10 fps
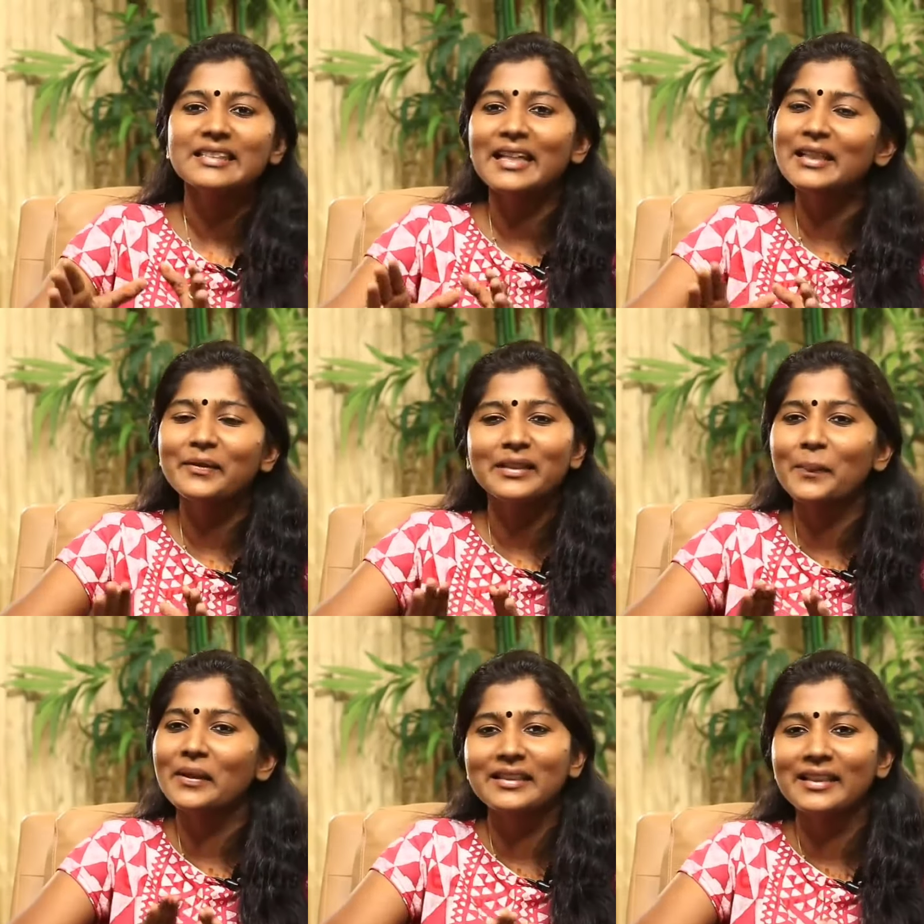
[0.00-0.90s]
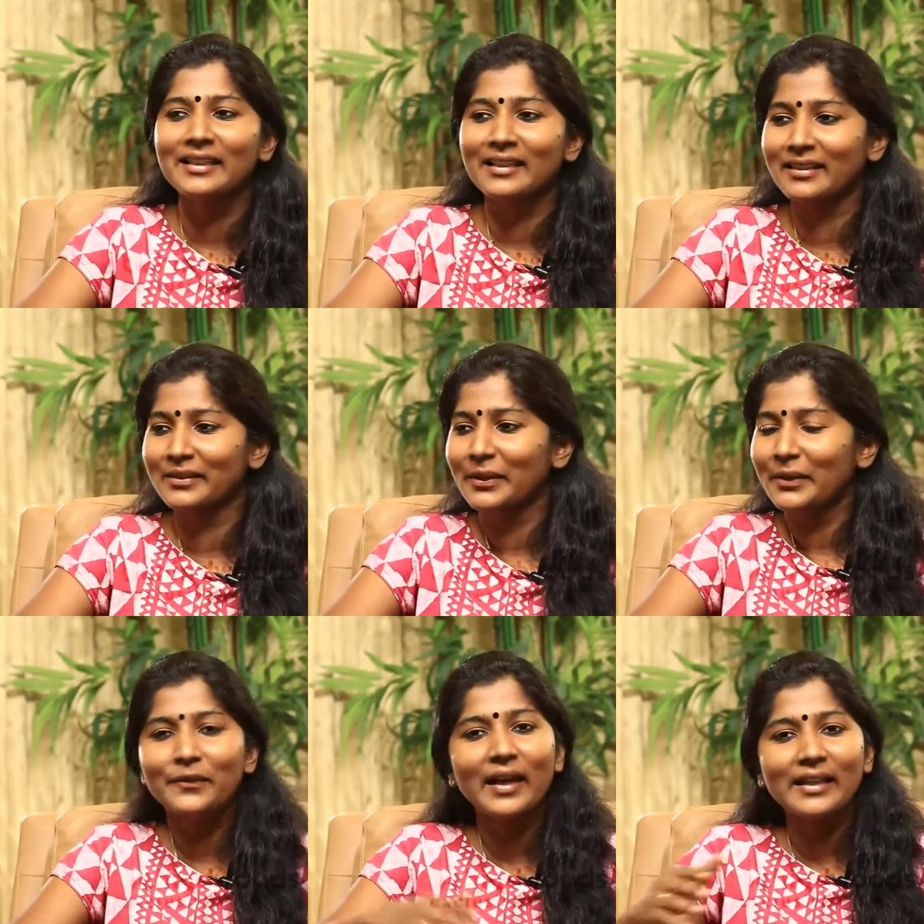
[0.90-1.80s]
சளி வந்தால் பார்த்துருக்கீங்களா
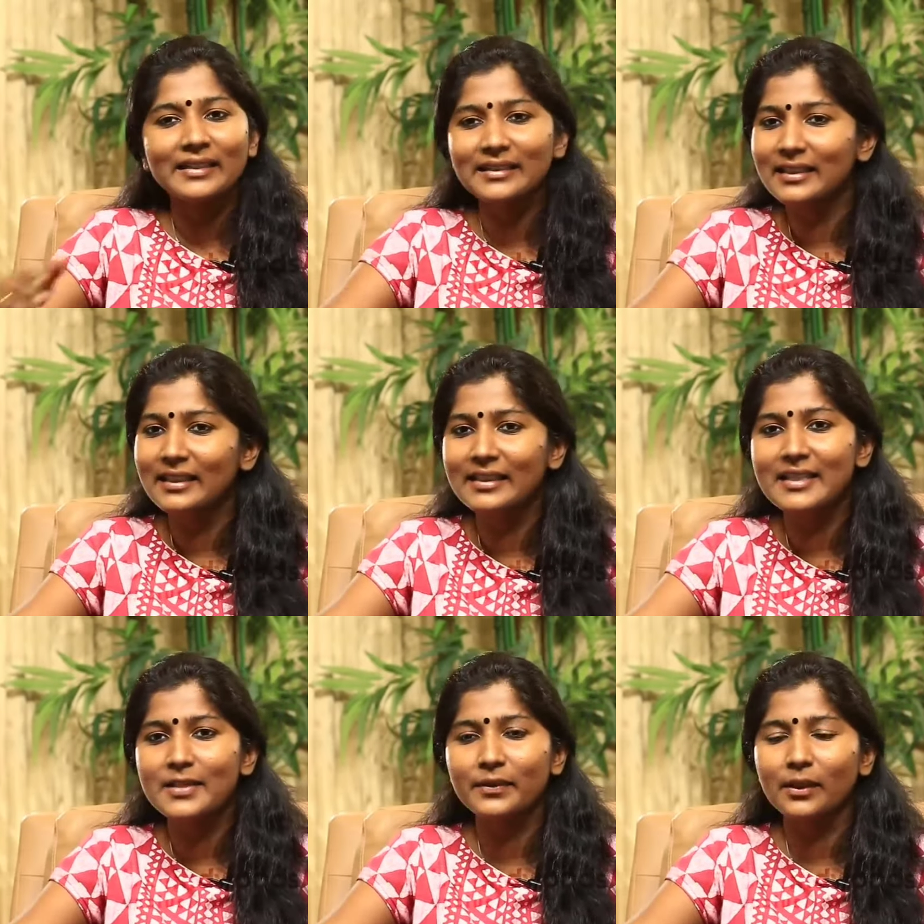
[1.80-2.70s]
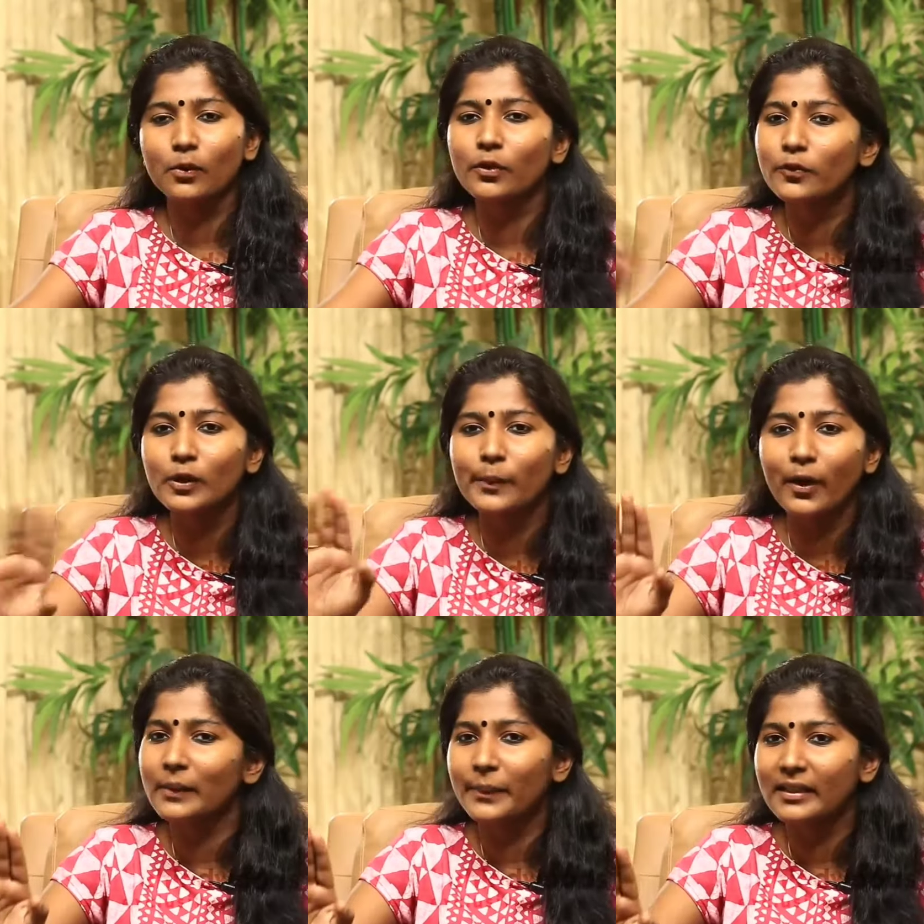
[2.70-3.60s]
வேறு எந்த டிசீஸ் வந்தால் கூட ஃபுல்
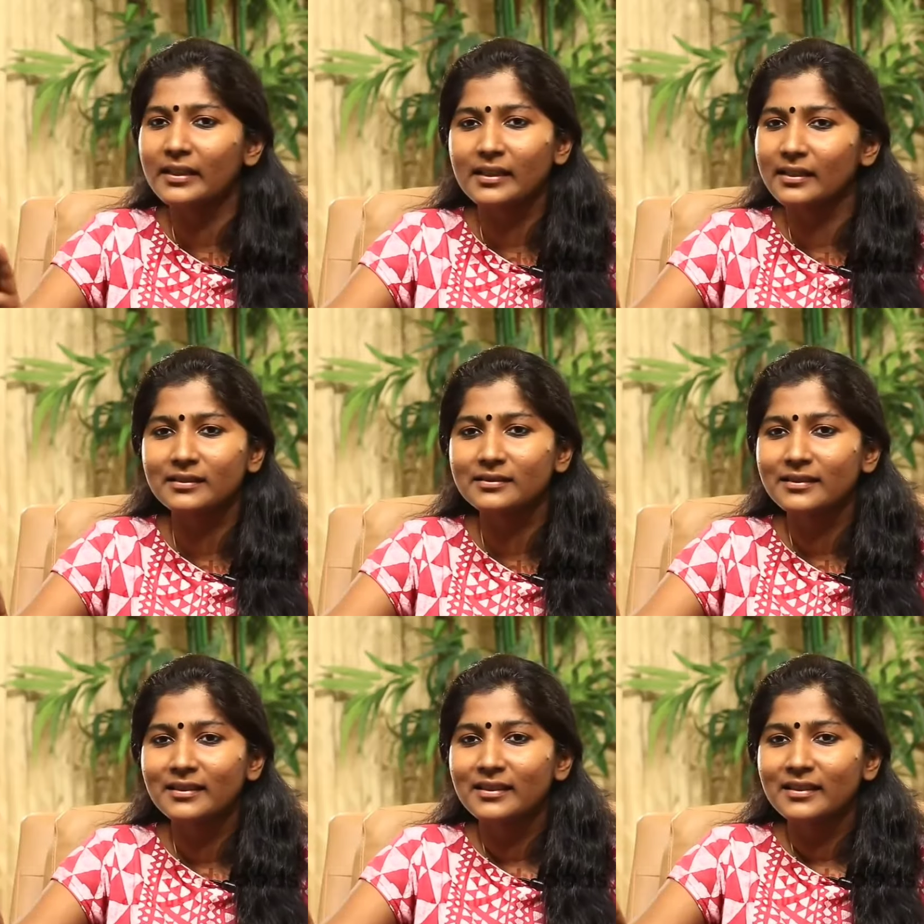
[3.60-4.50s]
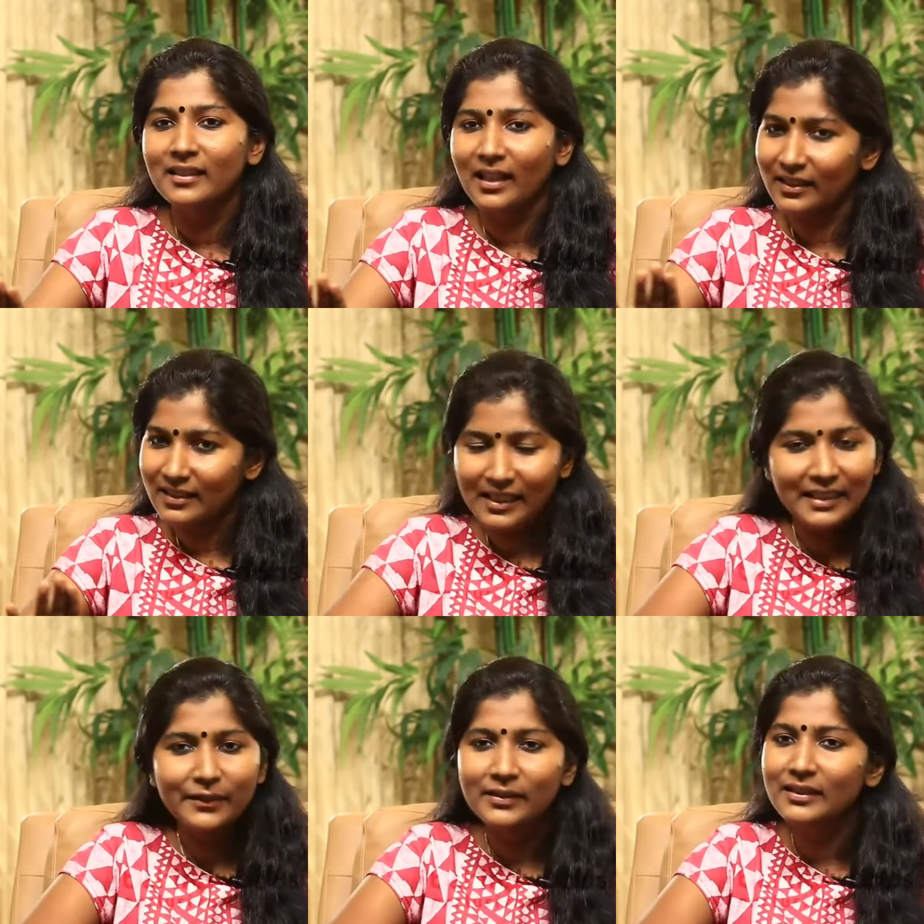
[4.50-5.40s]
பாடி பெயின் இருக்காது ஆனால்
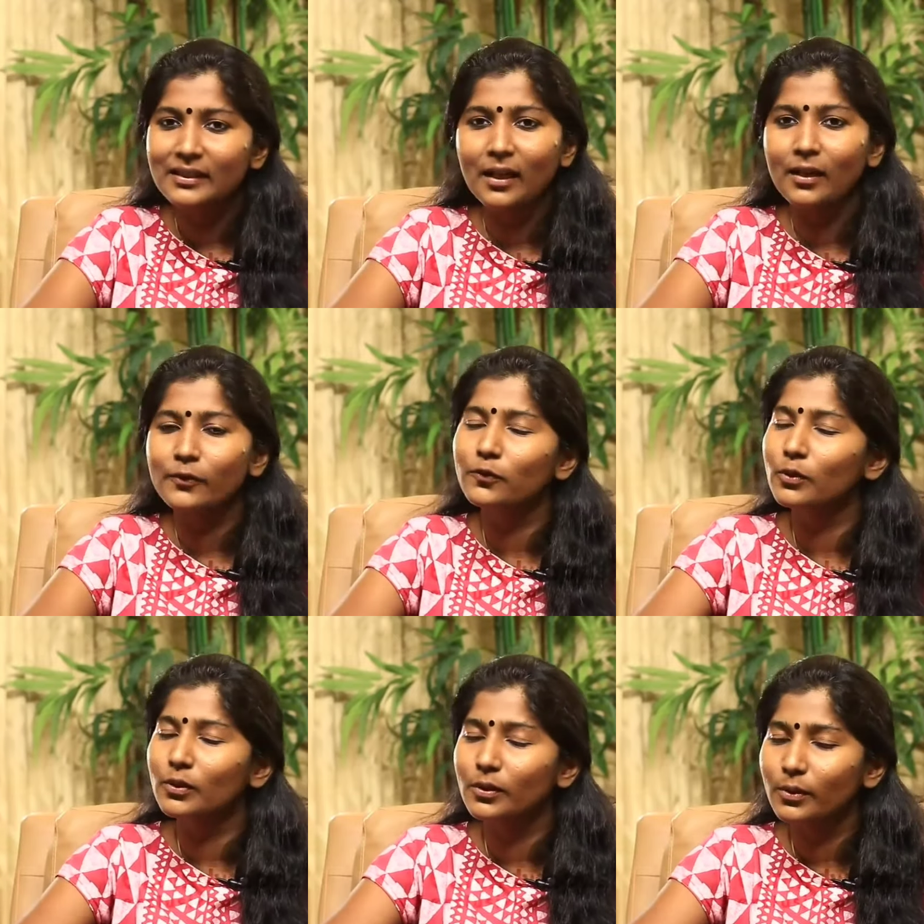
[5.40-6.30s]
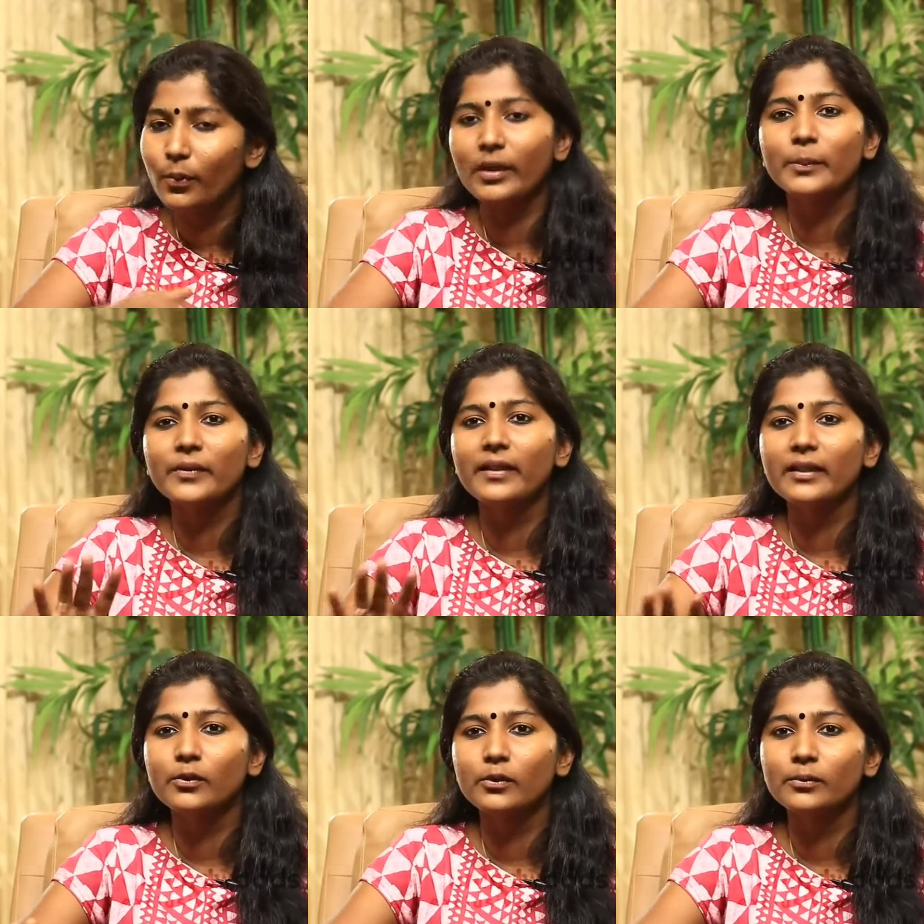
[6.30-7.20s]
சளி வந்ததுன்னா ஃபுல் உடம்பு
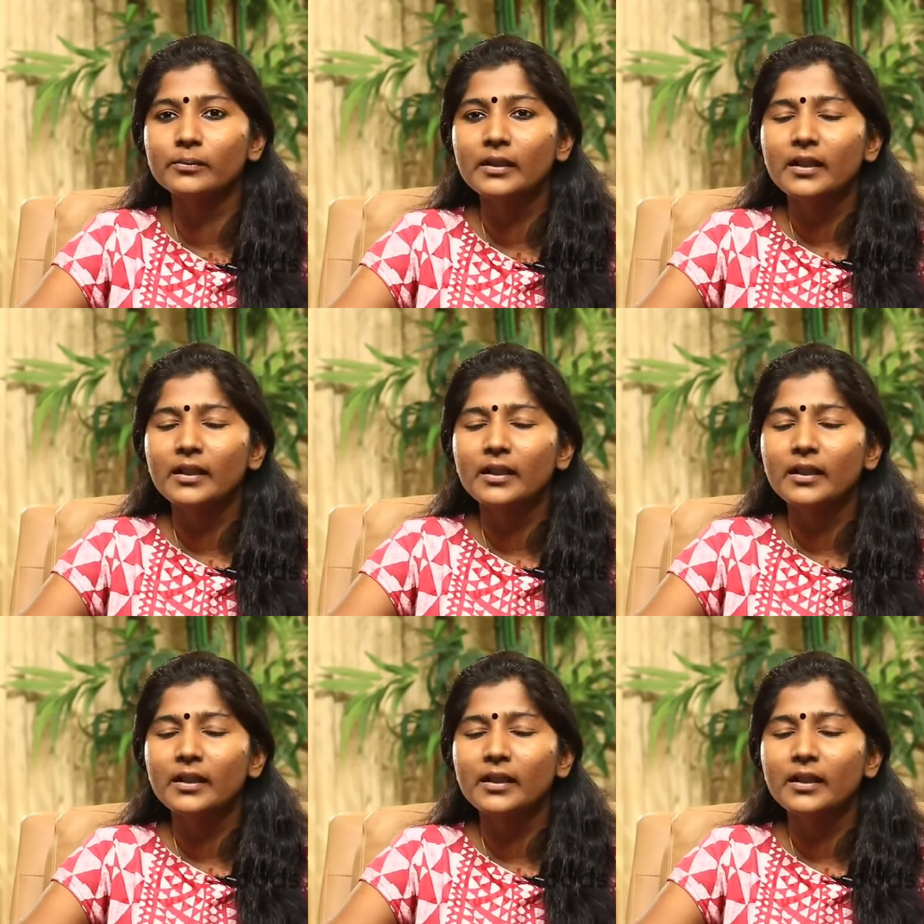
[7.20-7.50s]
வலிக்கும்